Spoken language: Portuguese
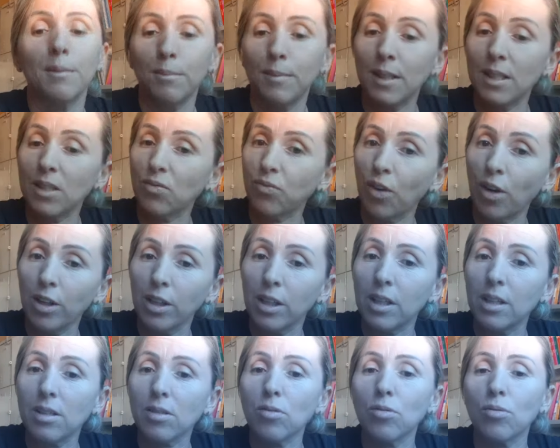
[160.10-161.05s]
Mas foi
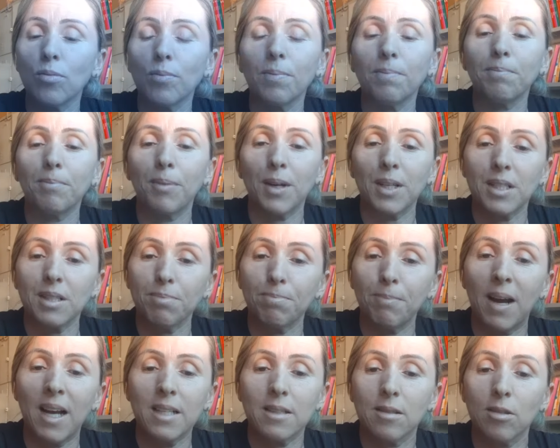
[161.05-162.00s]
isso,
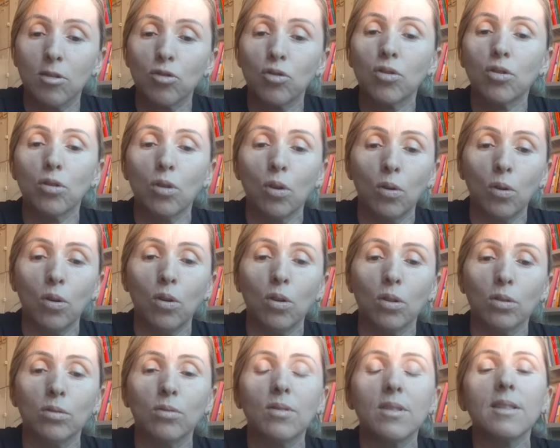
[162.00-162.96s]
participação de
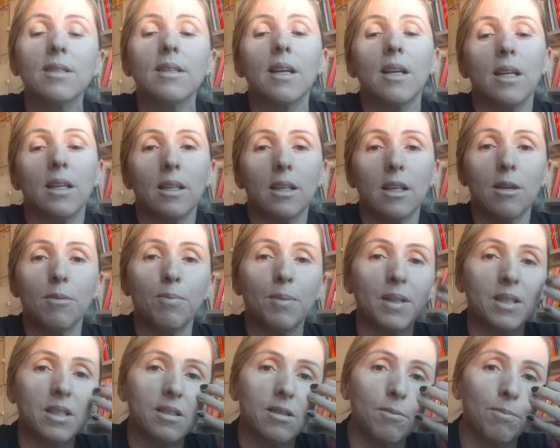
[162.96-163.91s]
todos, que
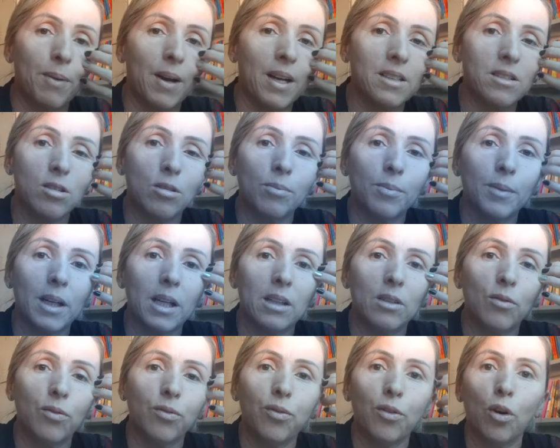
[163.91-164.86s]
participaram, se eu não me
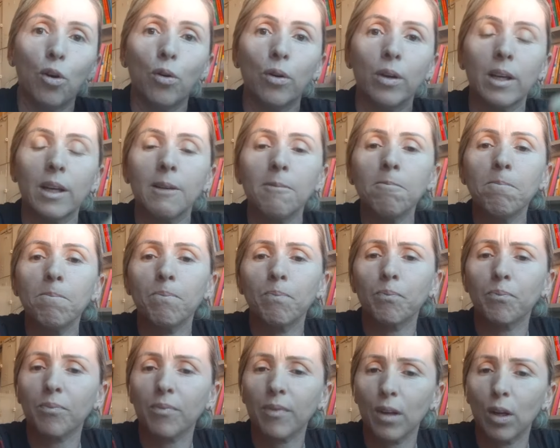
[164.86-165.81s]
engano, foi
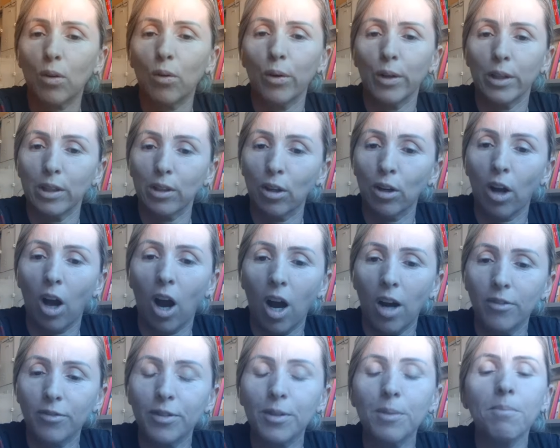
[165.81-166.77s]
8 ou
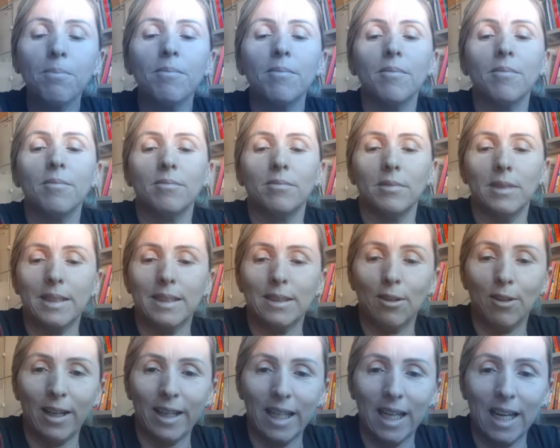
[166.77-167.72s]
9. Mas
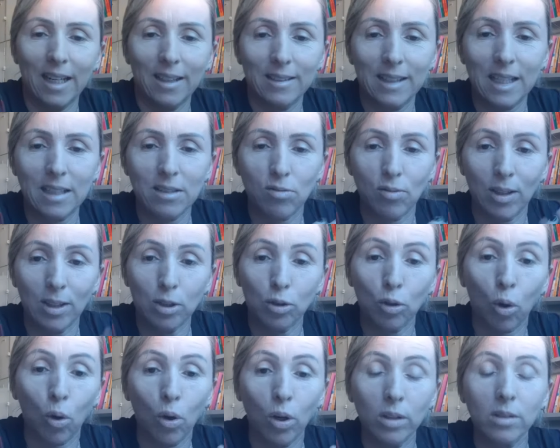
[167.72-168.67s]
eu agradeço a
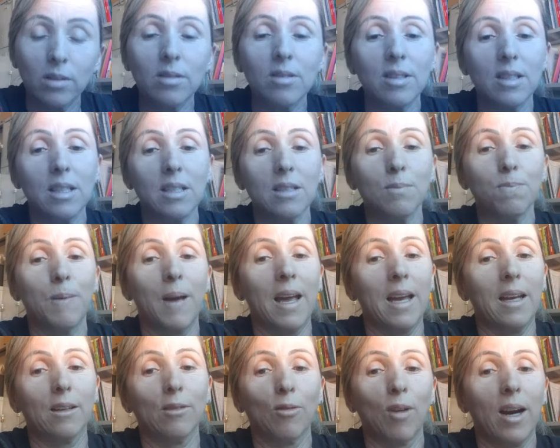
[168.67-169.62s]
todos e
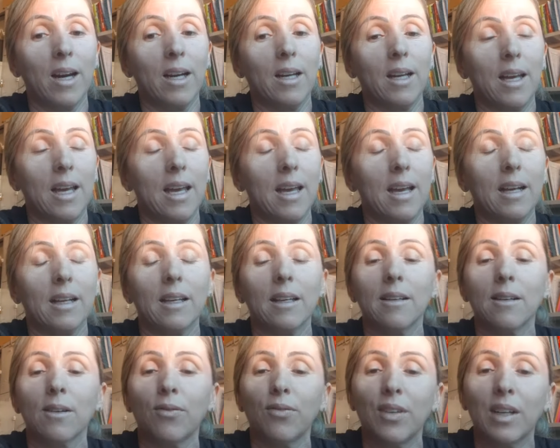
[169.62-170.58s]
espero é,
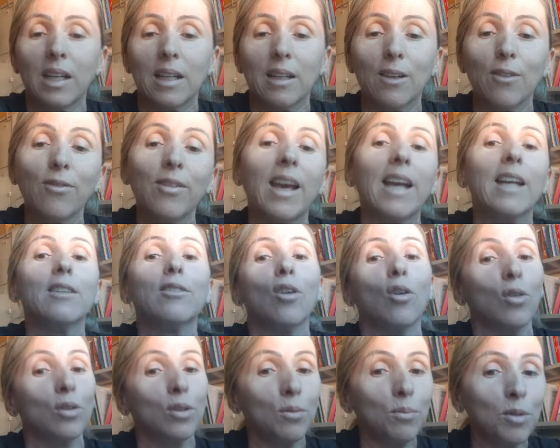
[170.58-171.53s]
quinta-feira que vem
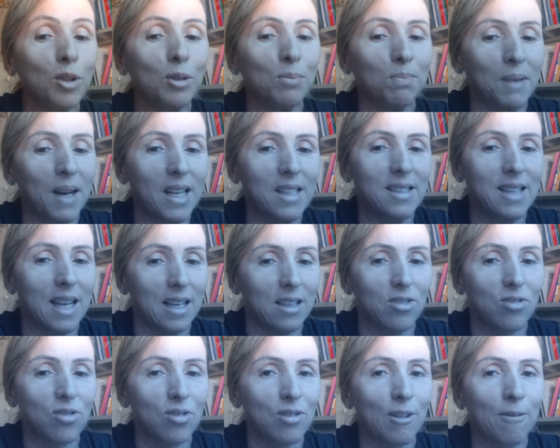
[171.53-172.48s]
todo mundo
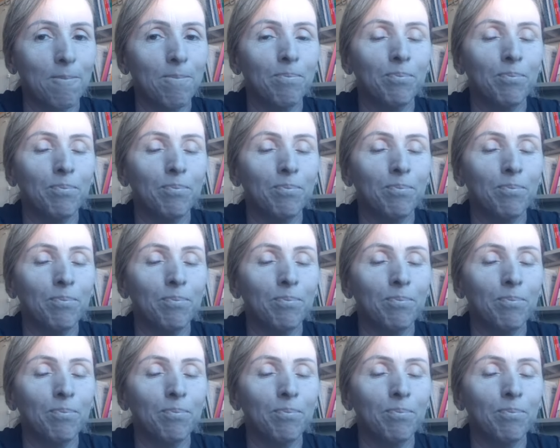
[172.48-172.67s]
presente.